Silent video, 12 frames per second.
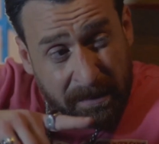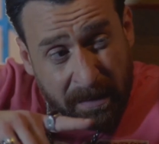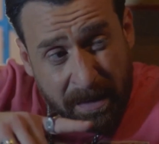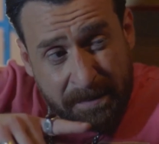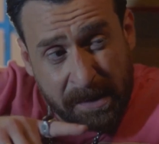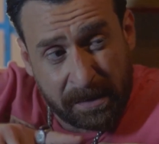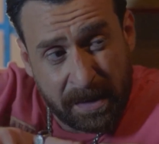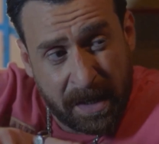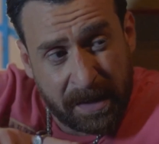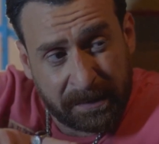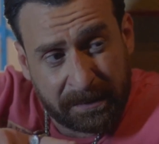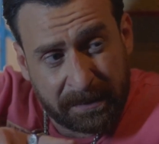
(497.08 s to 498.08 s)
طالما
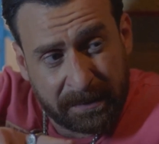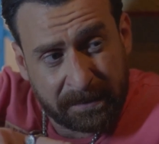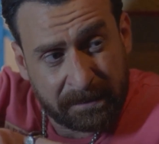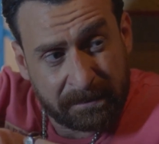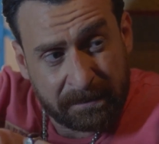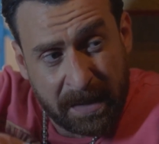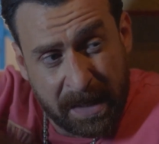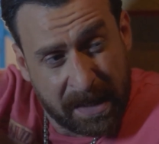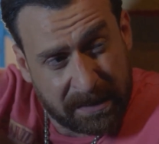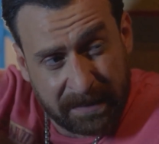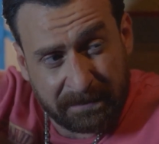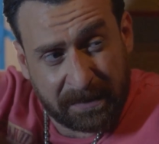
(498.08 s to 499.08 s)
طلعت
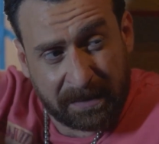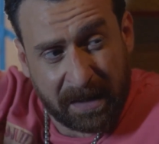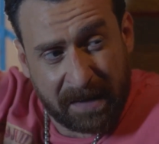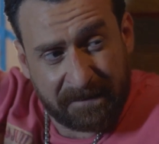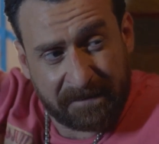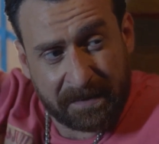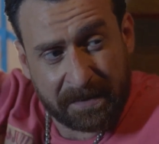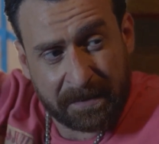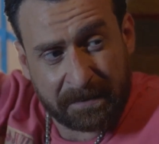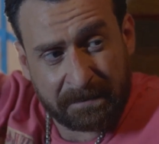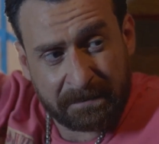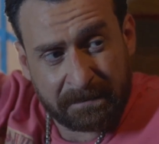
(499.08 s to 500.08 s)
لازم تتعفر
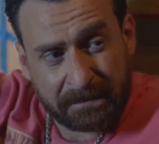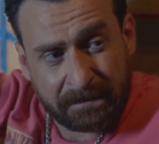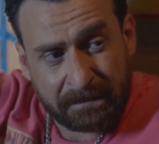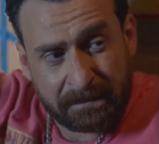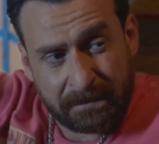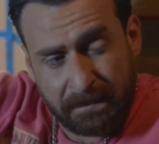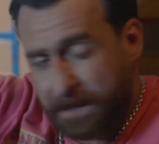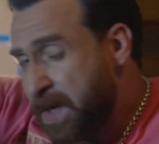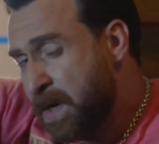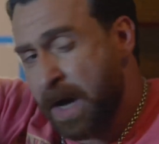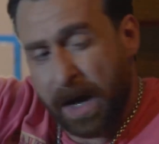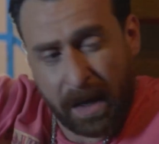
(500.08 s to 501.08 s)

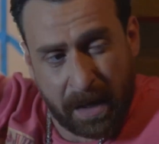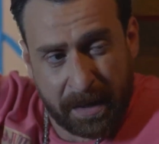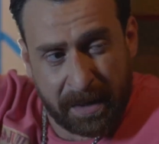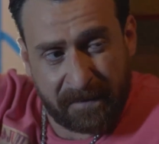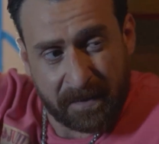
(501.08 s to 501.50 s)
بينا على القريه